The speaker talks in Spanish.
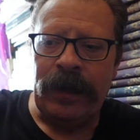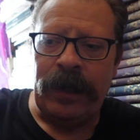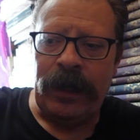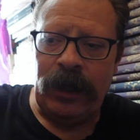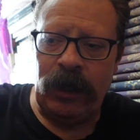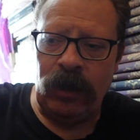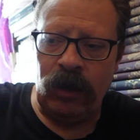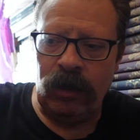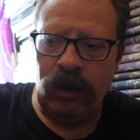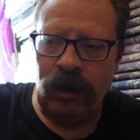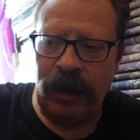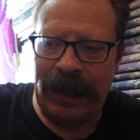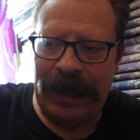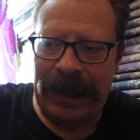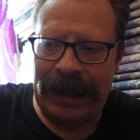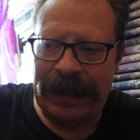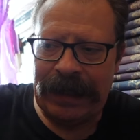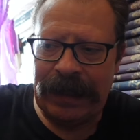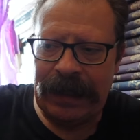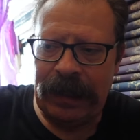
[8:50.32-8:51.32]
y yo creo que
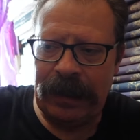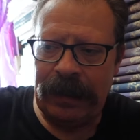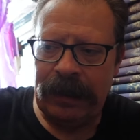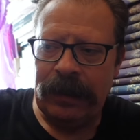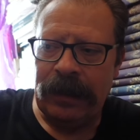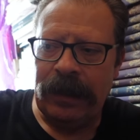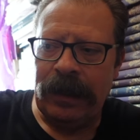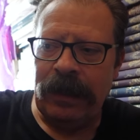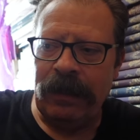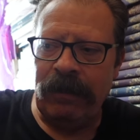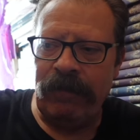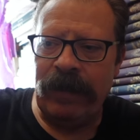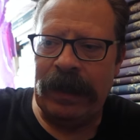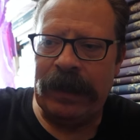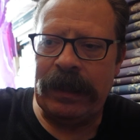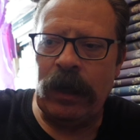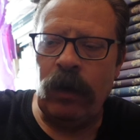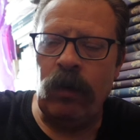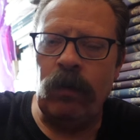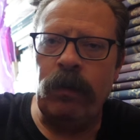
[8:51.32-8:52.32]
a este le
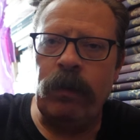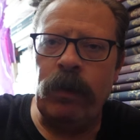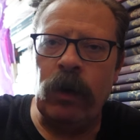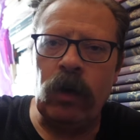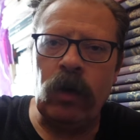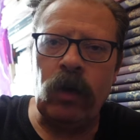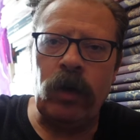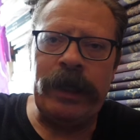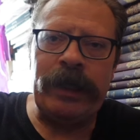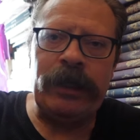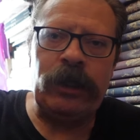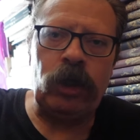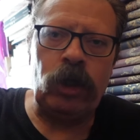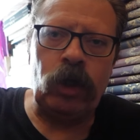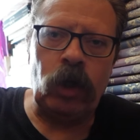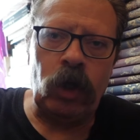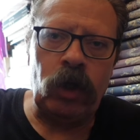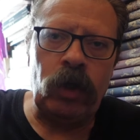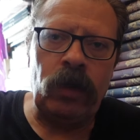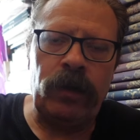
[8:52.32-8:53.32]
falta un poco el
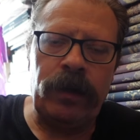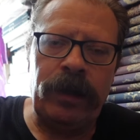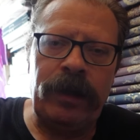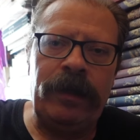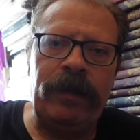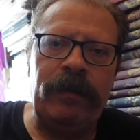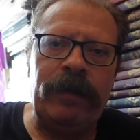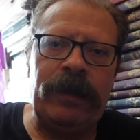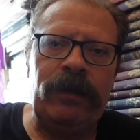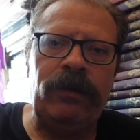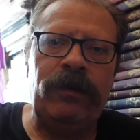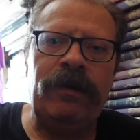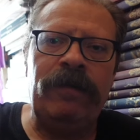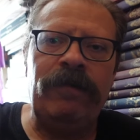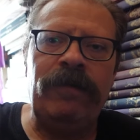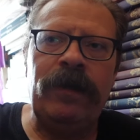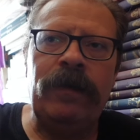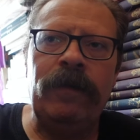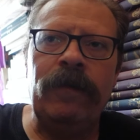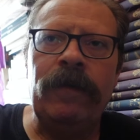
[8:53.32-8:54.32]
tono
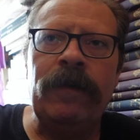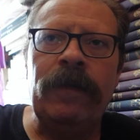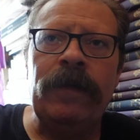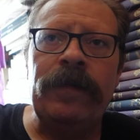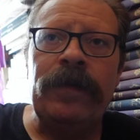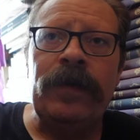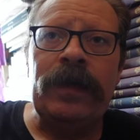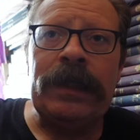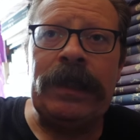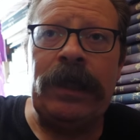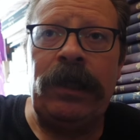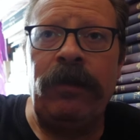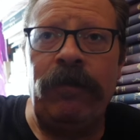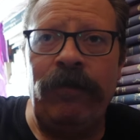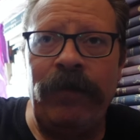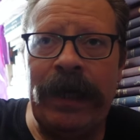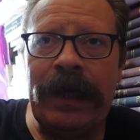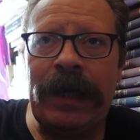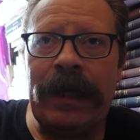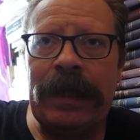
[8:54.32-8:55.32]
cinematográfico.
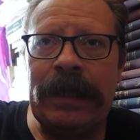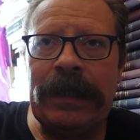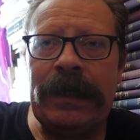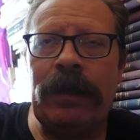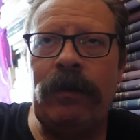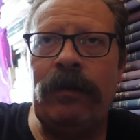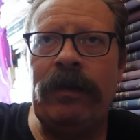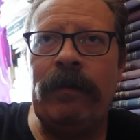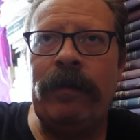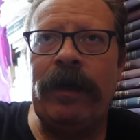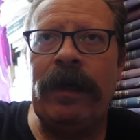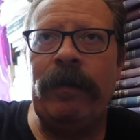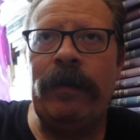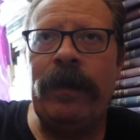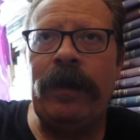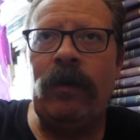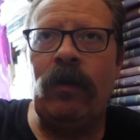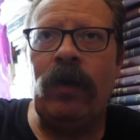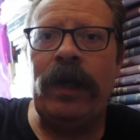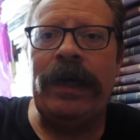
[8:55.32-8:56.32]
¿Significa que sea una mala
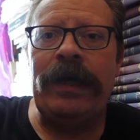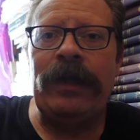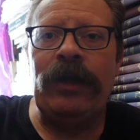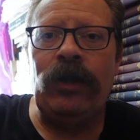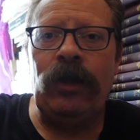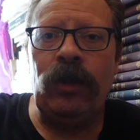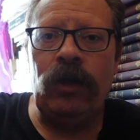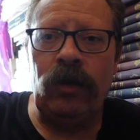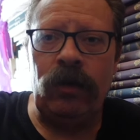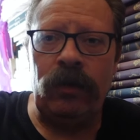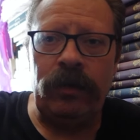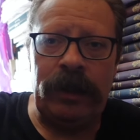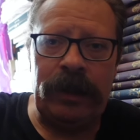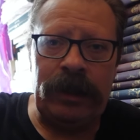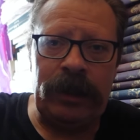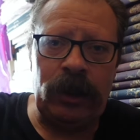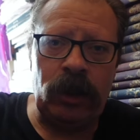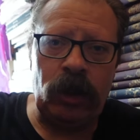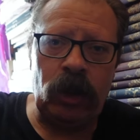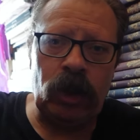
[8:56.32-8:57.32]
película? No,
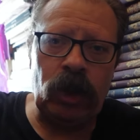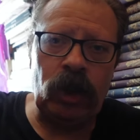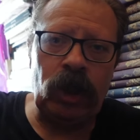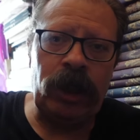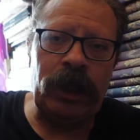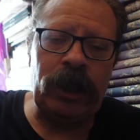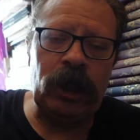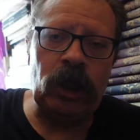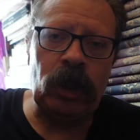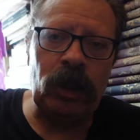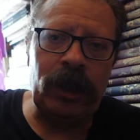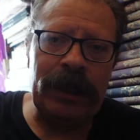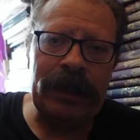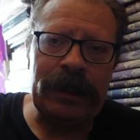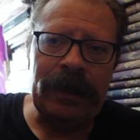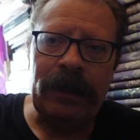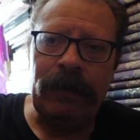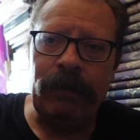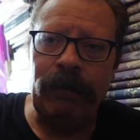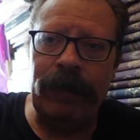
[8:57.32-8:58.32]
insisto, son tres
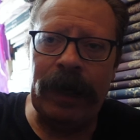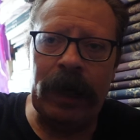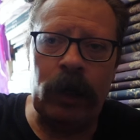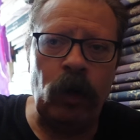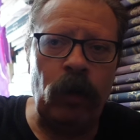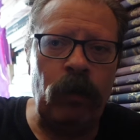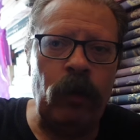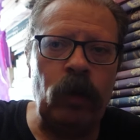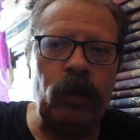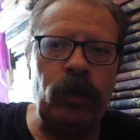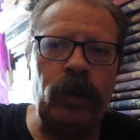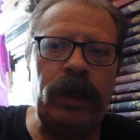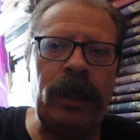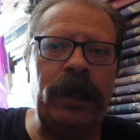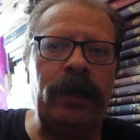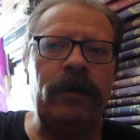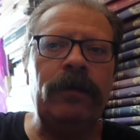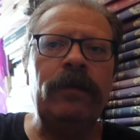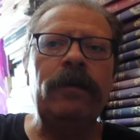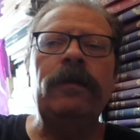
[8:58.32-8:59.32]
horas, va como un
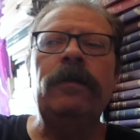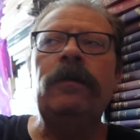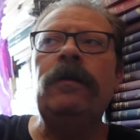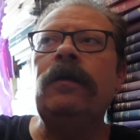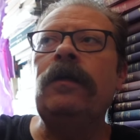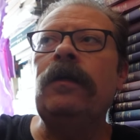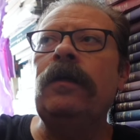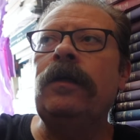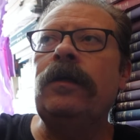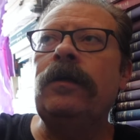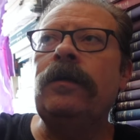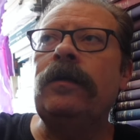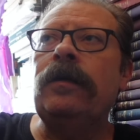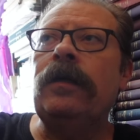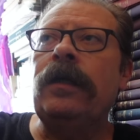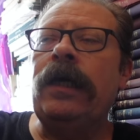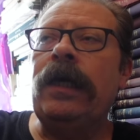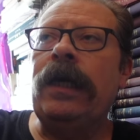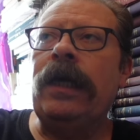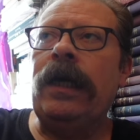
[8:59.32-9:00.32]
tiro.
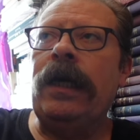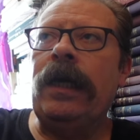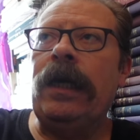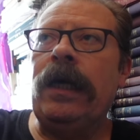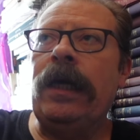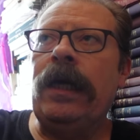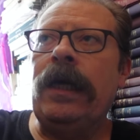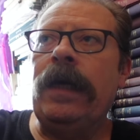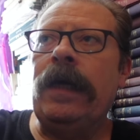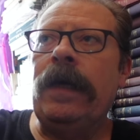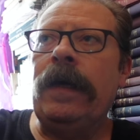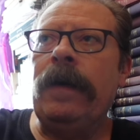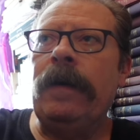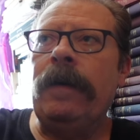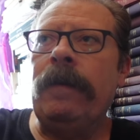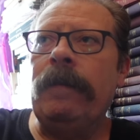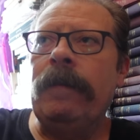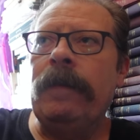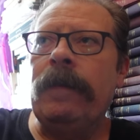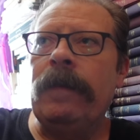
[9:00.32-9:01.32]

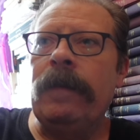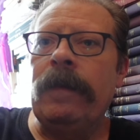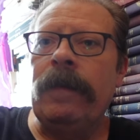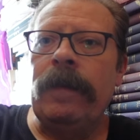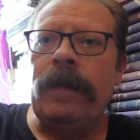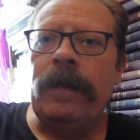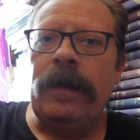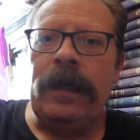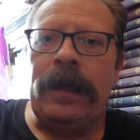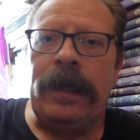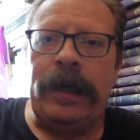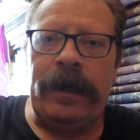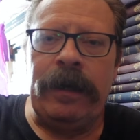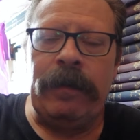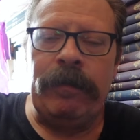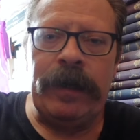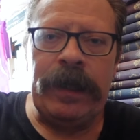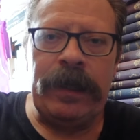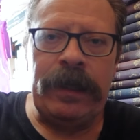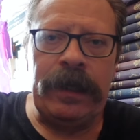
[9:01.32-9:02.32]
Eh, y
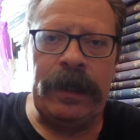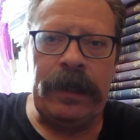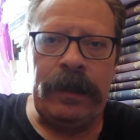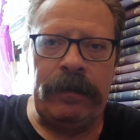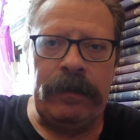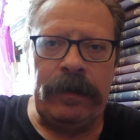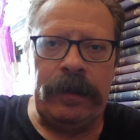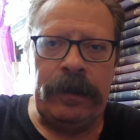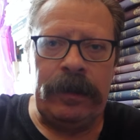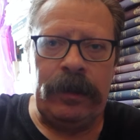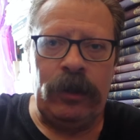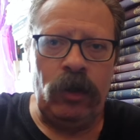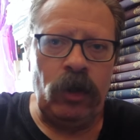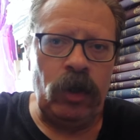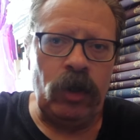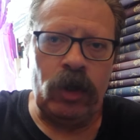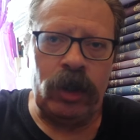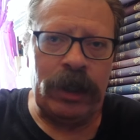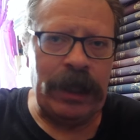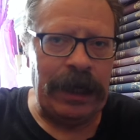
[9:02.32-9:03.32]
realmente eh,
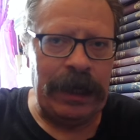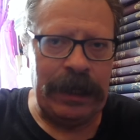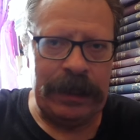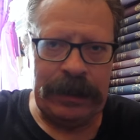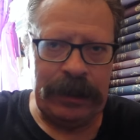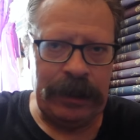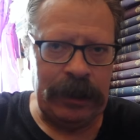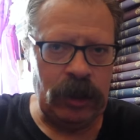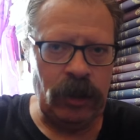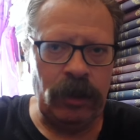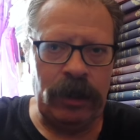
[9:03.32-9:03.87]
no notas las tres